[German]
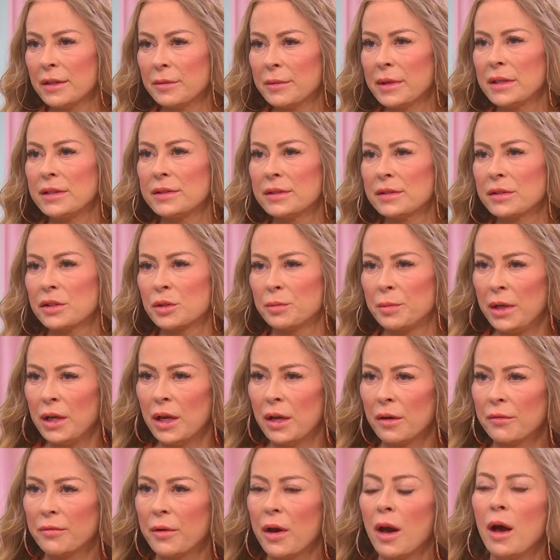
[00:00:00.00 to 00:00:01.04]
immer diese
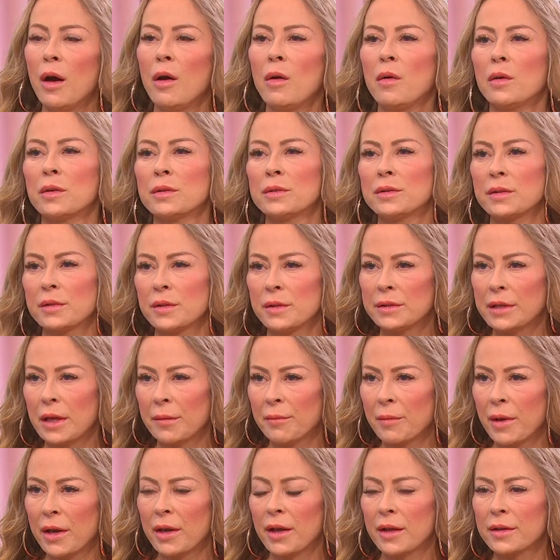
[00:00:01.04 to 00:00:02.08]
Spielerfrau und äh,
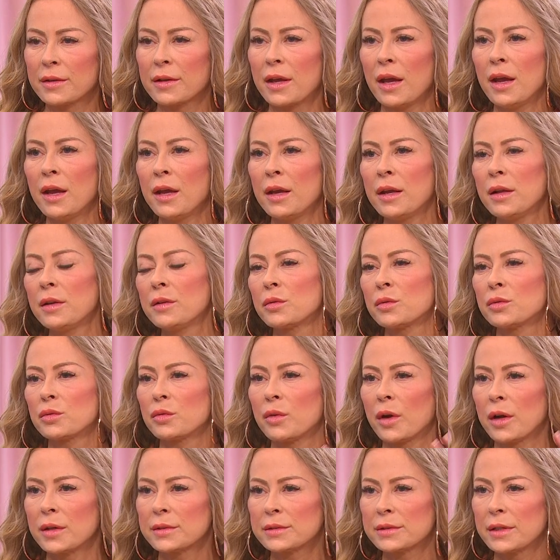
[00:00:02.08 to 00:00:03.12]
dein Mann hat Geld und
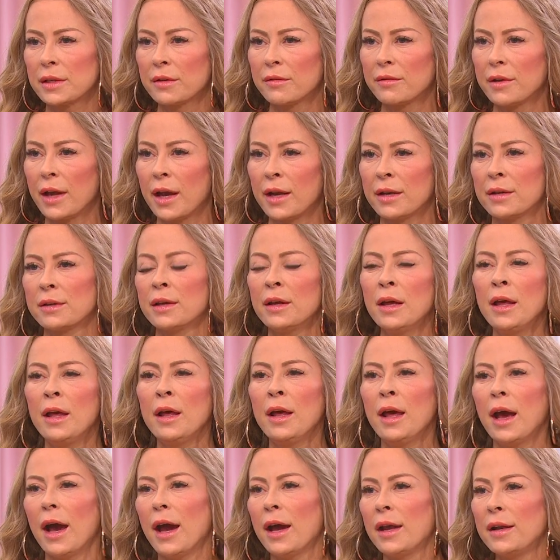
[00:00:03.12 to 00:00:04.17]
du hast irgendwie alle,
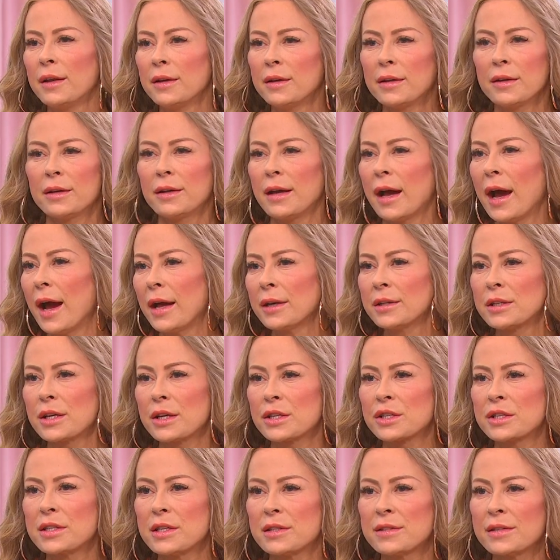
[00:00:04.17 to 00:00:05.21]
alle
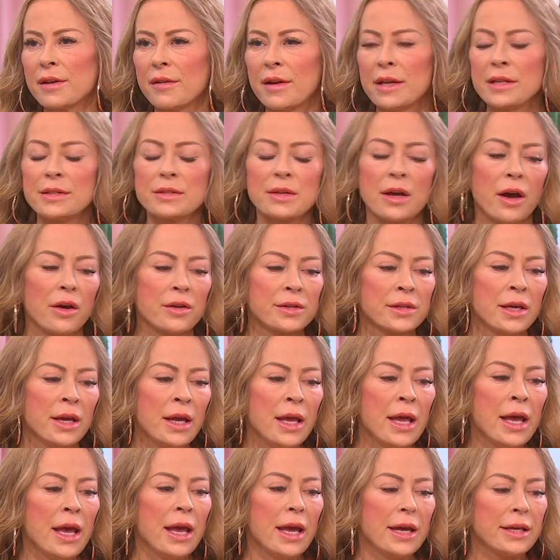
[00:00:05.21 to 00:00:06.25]
Handtaschen dieser Welt zu Hause.
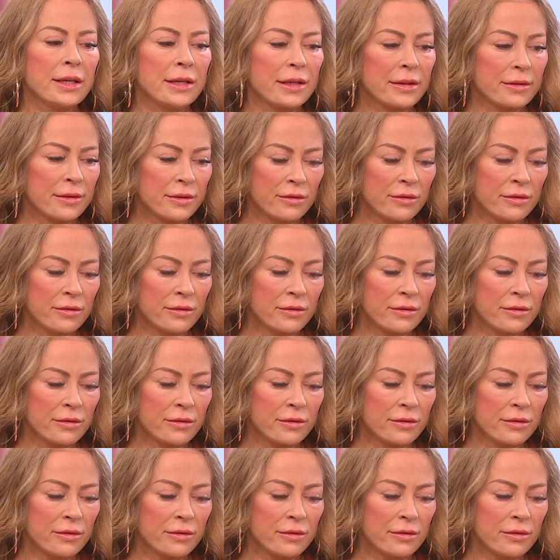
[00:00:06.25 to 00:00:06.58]
Ich